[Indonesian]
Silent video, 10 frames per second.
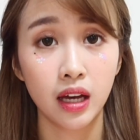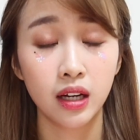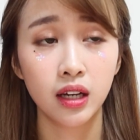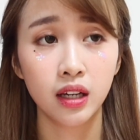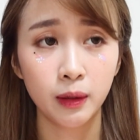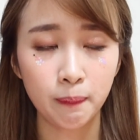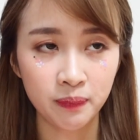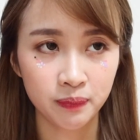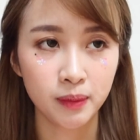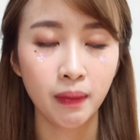uh,
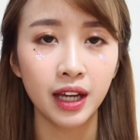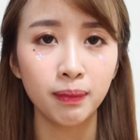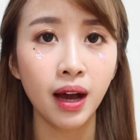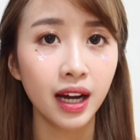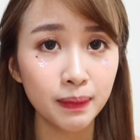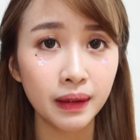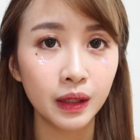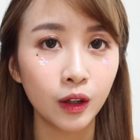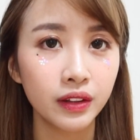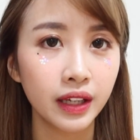semangat banget
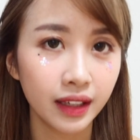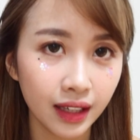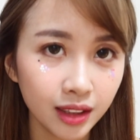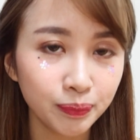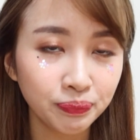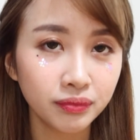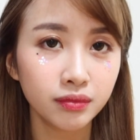bikin kontennya